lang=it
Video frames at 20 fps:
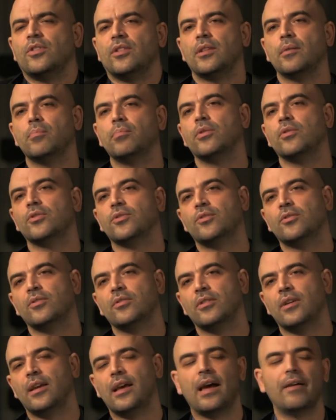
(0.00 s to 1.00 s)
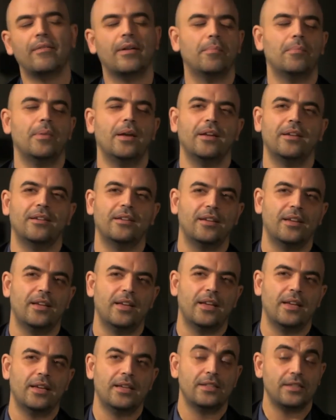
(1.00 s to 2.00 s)
ti senti a posto. Ah, vabbè.
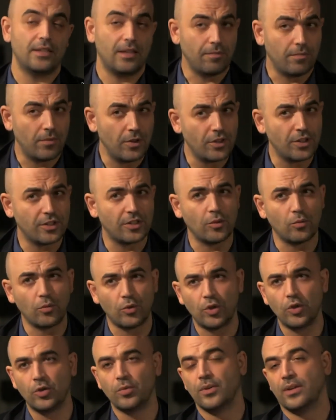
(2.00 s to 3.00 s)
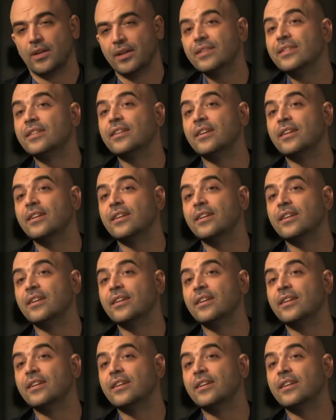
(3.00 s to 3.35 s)
Se invece è stato ucciso perché ha